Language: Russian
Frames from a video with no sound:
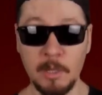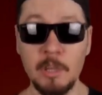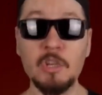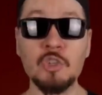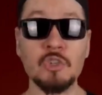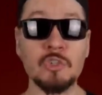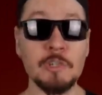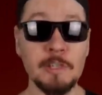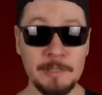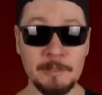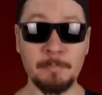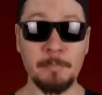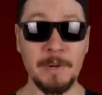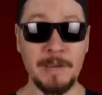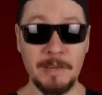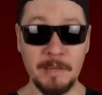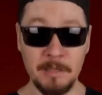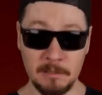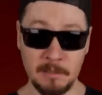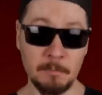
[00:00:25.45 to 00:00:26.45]
и жить
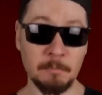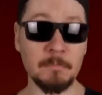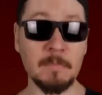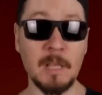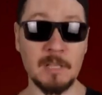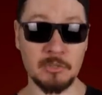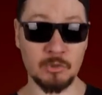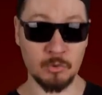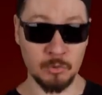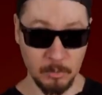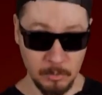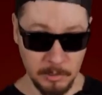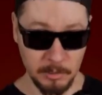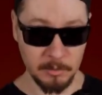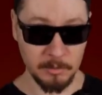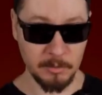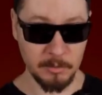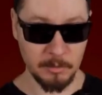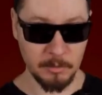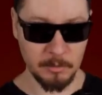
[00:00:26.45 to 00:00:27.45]
при этом
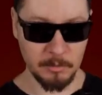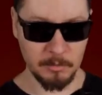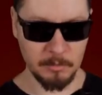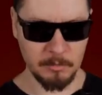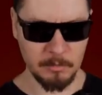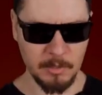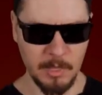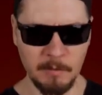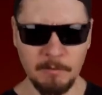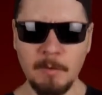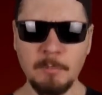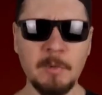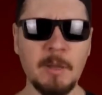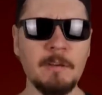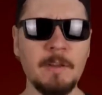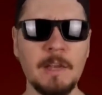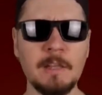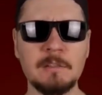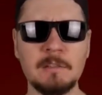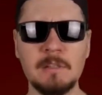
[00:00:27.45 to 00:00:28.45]
достойно, а вам
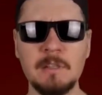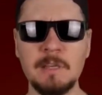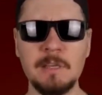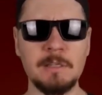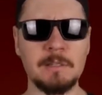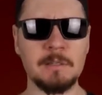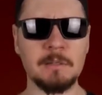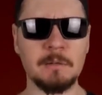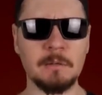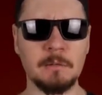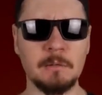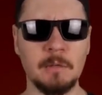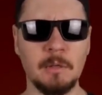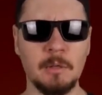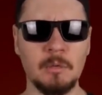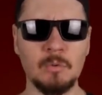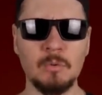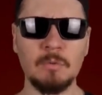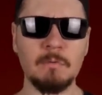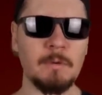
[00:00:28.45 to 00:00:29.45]
говорят, знаете,
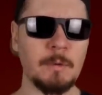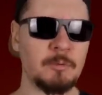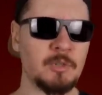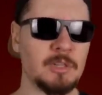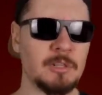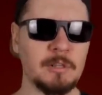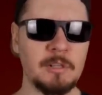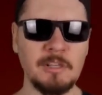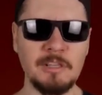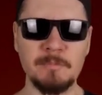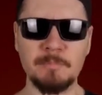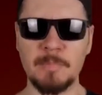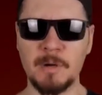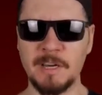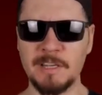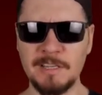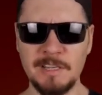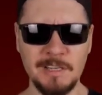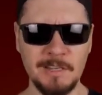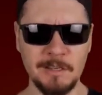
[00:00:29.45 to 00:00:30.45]
Тут вообще-то не
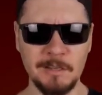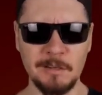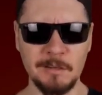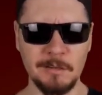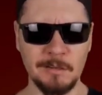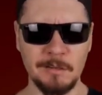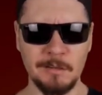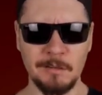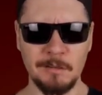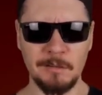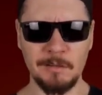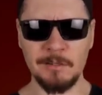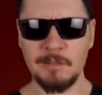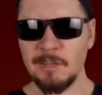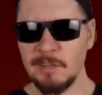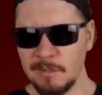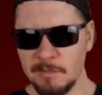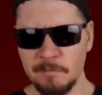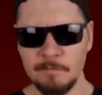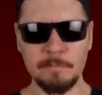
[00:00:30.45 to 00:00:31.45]
про деньги.
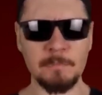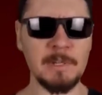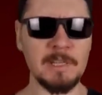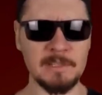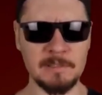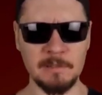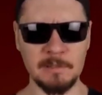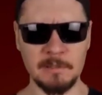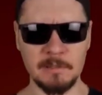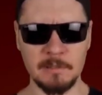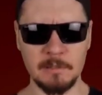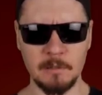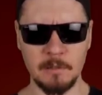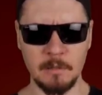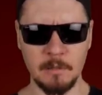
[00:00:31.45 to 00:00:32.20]
Идите в бизнес.